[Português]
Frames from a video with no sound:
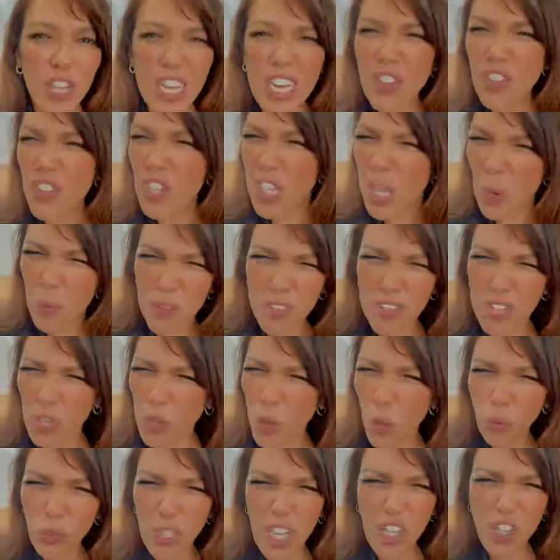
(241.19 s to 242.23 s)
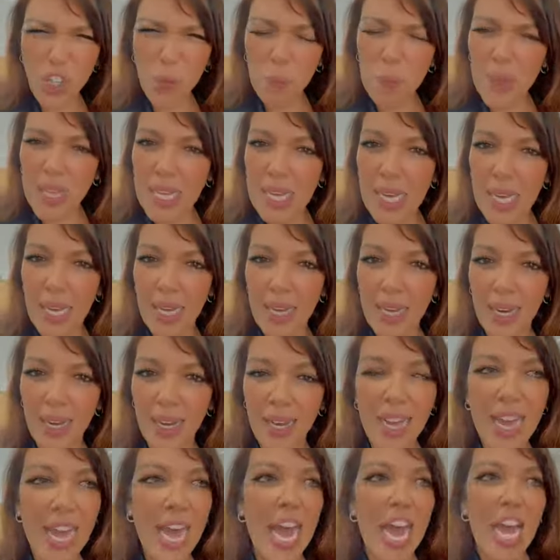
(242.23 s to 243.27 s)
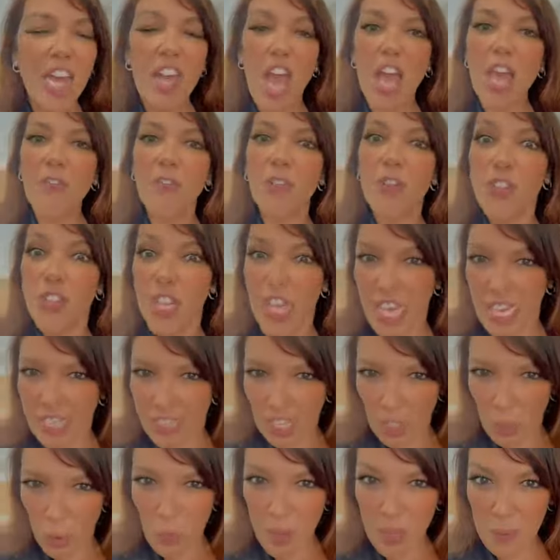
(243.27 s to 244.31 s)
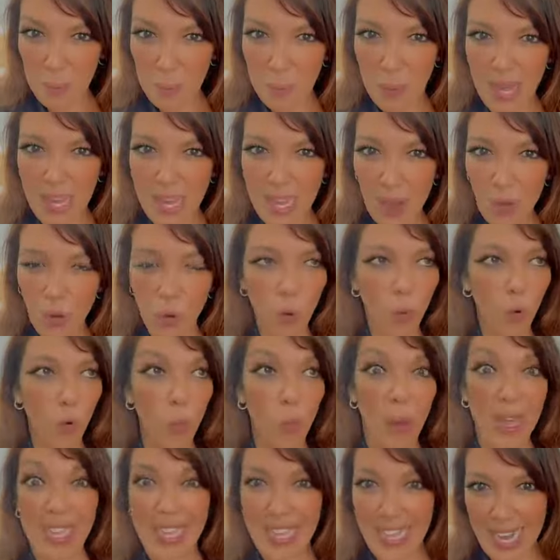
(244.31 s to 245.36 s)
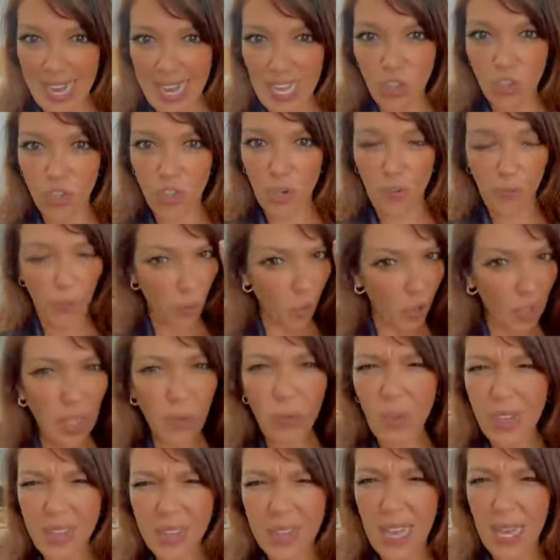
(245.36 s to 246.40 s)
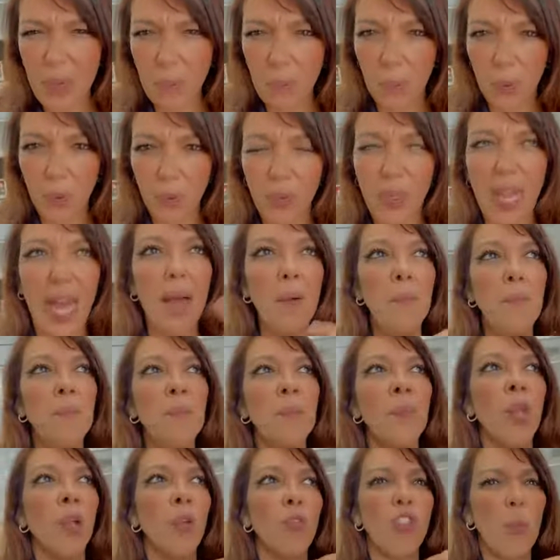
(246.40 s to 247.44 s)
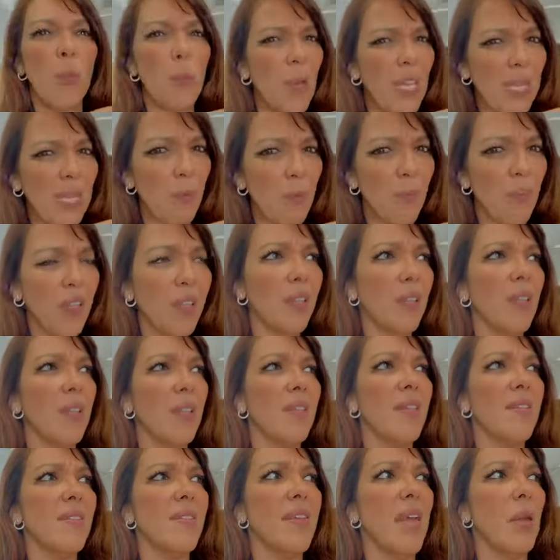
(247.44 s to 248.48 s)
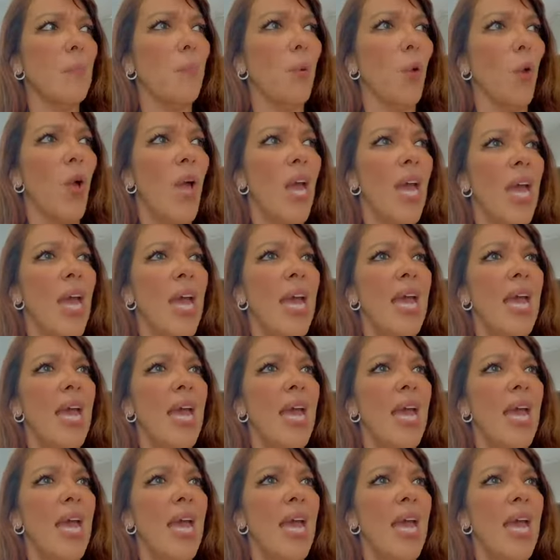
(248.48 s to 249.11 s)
Ele te deu esse dom desde pequena. E aí você entra numa, empre... numa igreja, tô dando exemplo, tá? Não sei porque tá me dando esse exemplo.